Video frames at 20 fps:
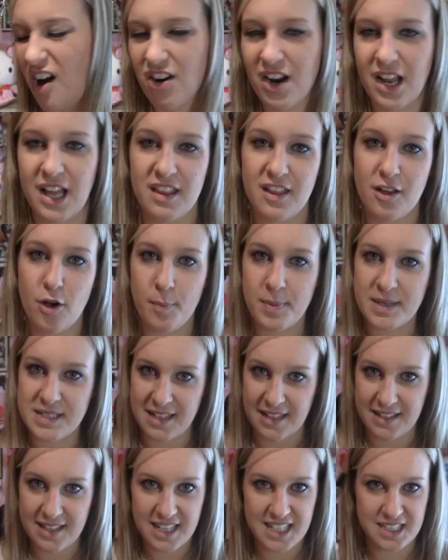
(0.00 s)
Ahora que digo
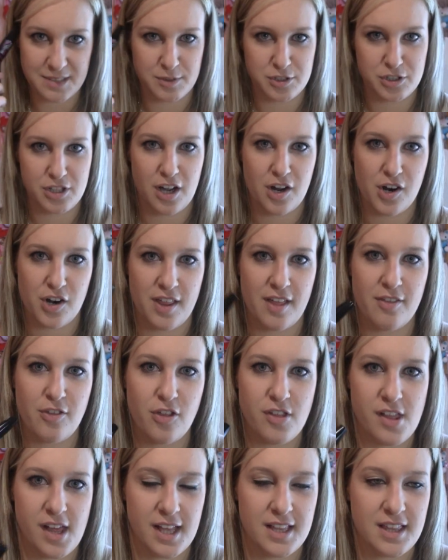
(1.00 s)
pestañicas me estoy
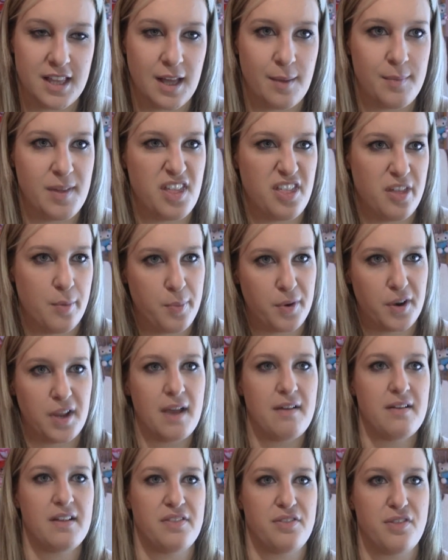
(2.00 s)
acordando de gente que me dice, ¿por
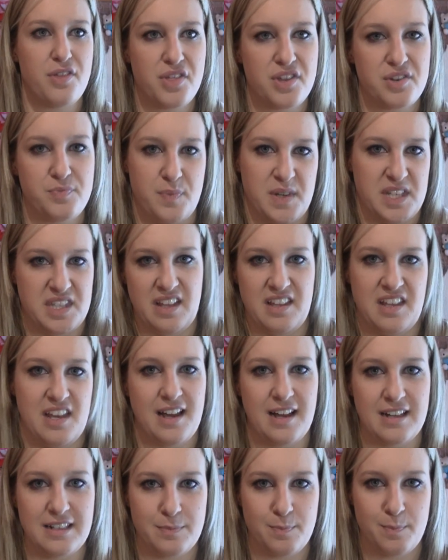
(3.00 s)
qué dices
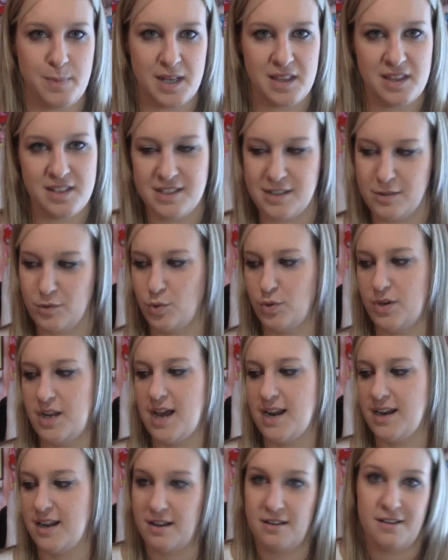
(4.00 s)
pestañicas? Pareces
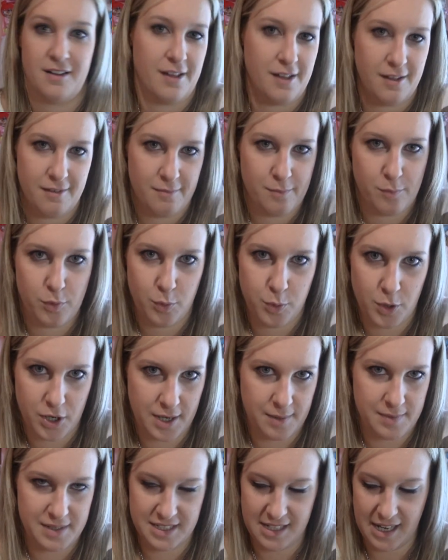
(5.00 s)
asturiana. Pues
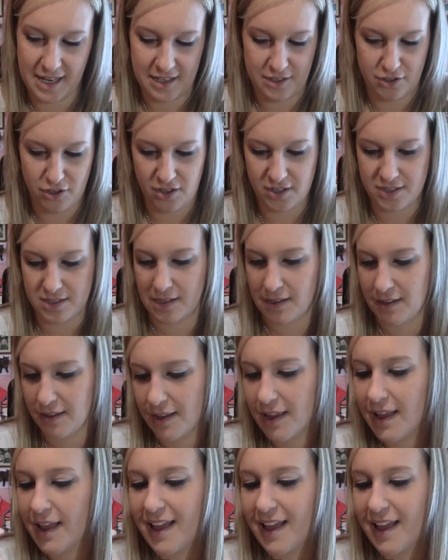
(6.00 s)
porque me sale, yo qué sé.